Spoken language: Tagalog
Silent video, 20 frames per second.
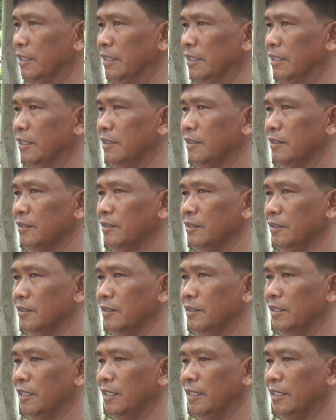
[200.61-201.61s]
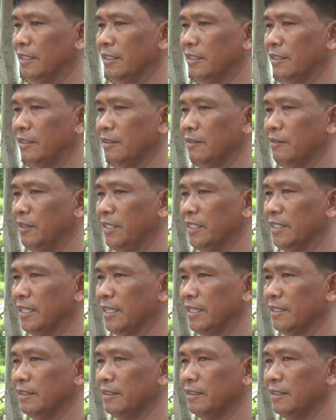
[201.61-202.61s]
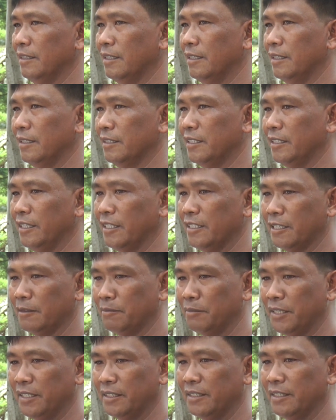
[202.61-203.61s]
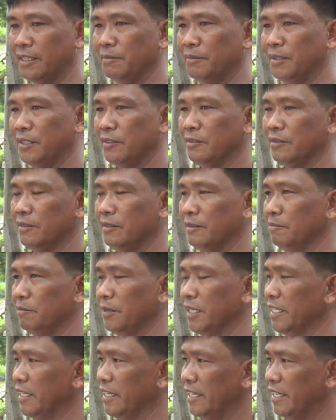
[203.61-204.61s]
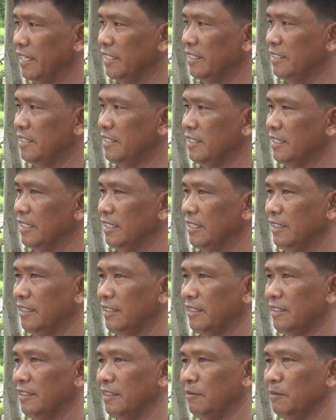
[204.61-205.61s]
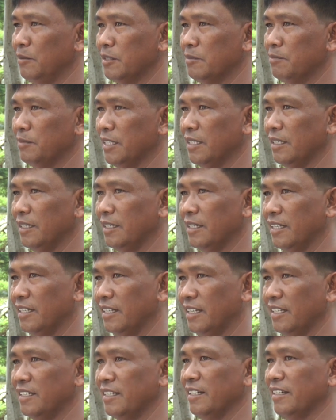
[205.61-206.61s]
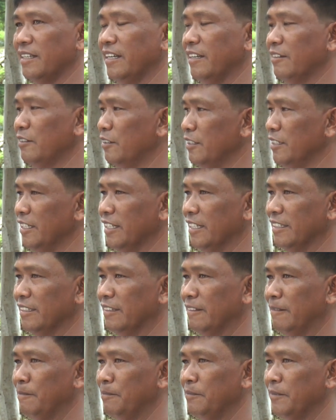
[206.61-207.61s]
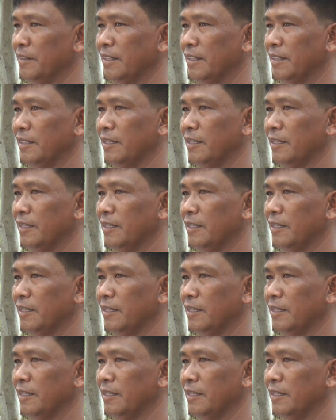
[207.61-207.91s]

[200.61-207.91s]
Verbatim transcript: Hmm? So, ang kwan dyan, uh, sineseparate namin yung by age, mm. tapos may kanya-kanyang record dyan. Mm.